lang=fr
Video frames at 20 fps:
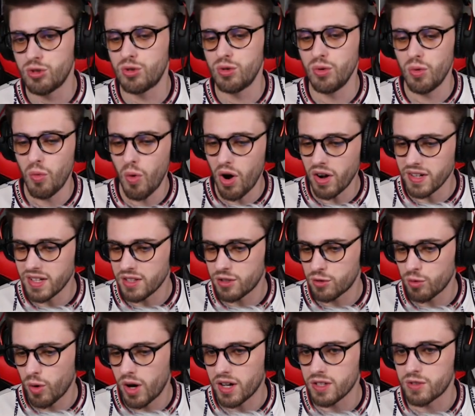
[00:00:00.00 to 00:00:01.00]
Pouvoir la
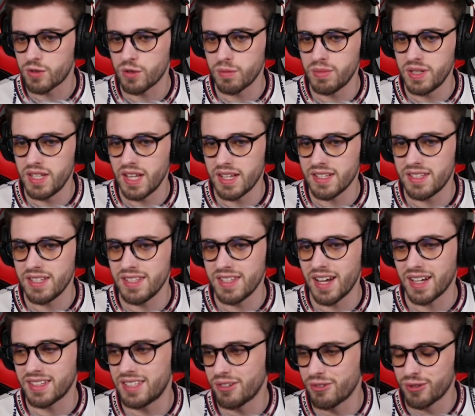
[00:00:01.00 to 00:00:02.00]
tour, zombie nazi,
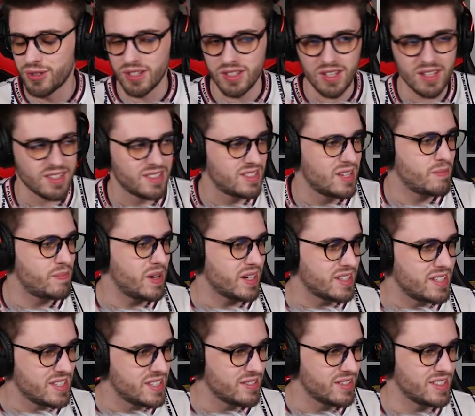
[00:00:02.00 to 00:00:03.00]
nard c'est
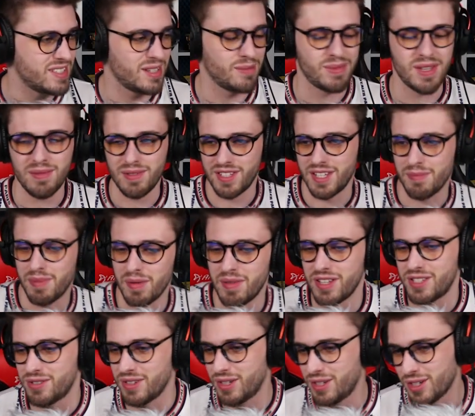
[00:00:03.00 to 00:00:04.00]
parti, ça va se parce qu'il n'y a pas
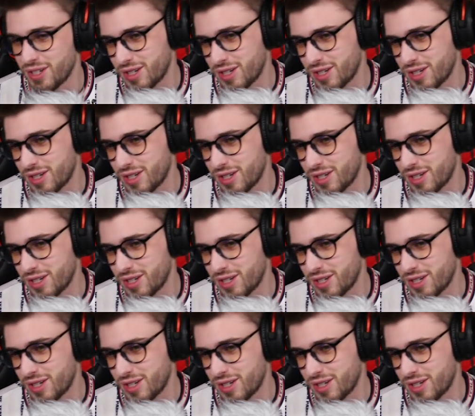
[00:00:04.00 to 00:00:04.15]
ma qui